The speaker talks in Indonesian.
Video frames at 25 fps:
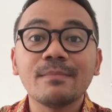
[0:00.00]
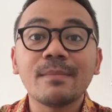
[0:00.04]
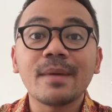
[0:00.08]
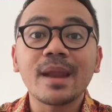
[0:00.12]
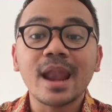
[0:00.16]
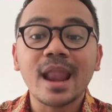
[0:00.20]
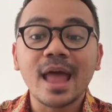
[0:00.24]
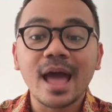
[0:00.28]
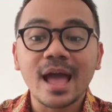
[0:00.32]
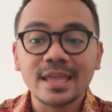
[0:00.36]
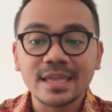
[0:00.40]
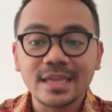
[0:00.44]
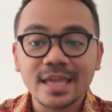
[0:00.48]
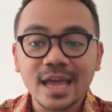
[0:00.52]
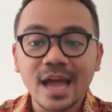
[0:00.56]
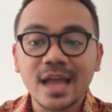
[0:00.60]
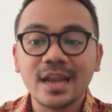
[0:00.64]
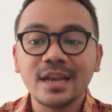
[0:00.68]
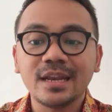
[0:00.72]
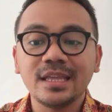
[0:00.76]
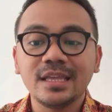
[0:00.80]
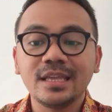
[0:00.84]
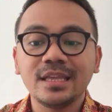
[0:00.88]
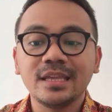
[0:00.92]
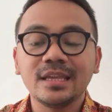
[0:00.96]

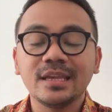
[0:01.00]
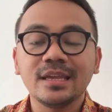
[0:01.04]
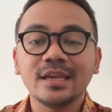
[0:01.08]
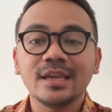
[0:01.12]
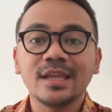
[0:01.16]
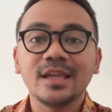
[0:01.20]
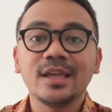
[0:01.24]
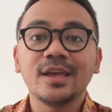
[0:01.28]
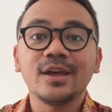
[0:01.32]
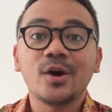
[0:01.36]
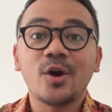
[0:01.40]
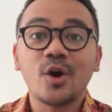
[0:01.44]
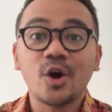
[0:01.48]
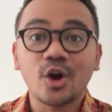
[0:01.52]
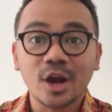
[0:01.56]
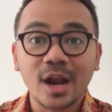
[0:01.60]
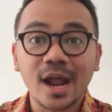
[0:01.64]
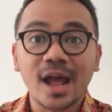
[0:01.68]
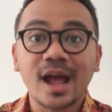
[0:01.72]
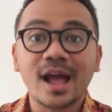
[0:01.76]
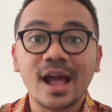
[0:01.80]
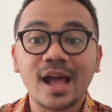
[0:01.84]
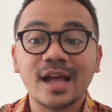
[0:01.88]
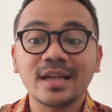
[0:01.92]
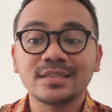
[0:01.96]
melayani
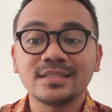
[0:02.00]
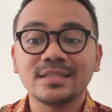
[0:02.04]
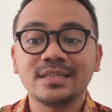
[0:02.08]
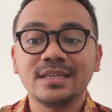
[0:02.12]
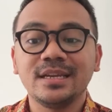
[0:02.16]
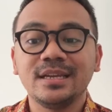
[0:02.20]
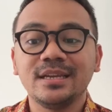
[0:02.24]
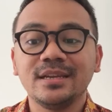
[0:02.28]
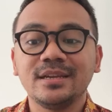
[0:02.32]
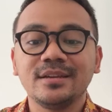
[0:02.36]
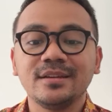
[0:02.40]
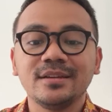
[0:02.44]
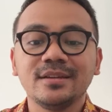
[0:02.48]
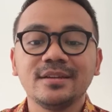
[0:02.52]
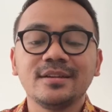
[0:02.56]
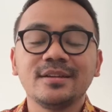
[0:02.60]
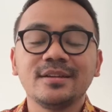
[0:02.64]
orang asing